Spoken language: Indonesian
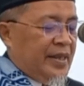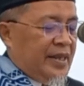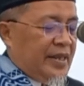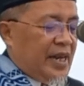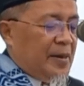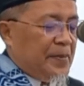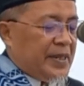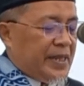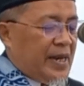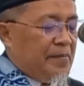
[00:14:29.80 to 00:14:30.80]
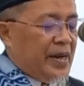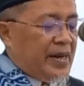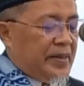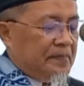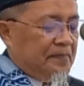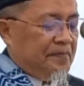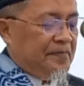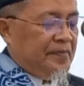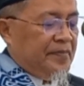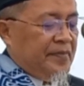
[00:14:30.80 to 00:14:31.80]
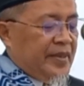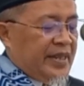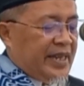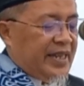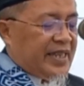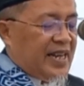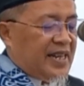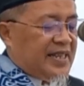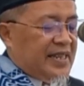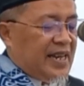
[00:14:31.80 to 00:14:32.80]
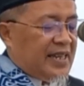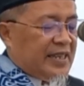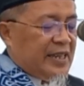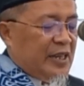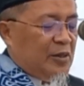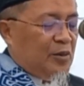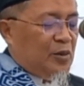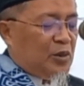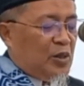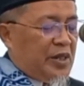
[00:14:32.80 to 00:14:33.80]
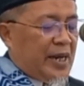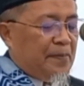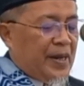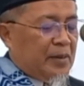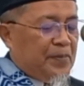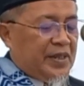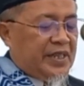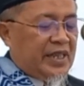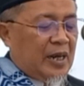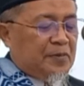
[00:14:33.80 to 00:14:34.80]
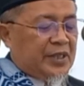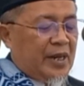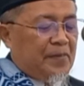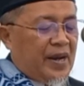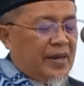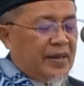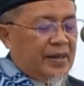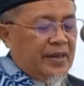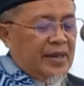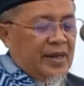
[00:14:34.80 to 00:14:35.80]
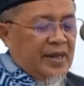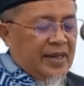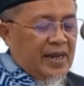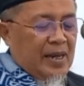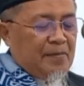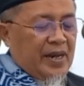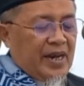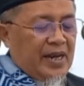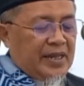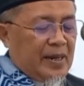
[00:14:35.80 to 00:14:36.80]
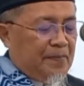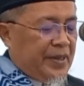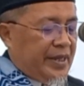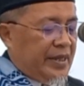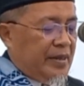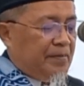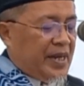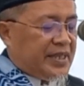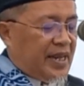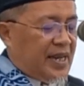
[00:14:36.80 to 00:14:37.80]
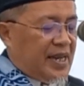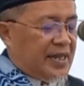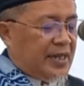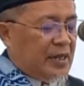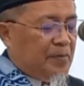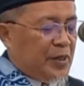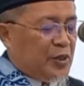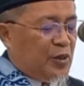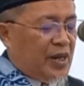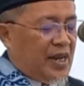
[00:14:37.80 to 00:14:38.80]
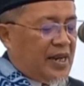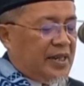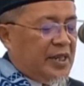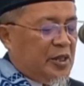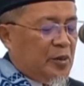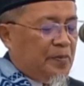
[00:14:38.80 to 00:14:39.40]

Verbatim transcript: Yang pertama, kita dilatih untuk dapat bersikap sabar dalam menghadapi masalah dan persoalan hidup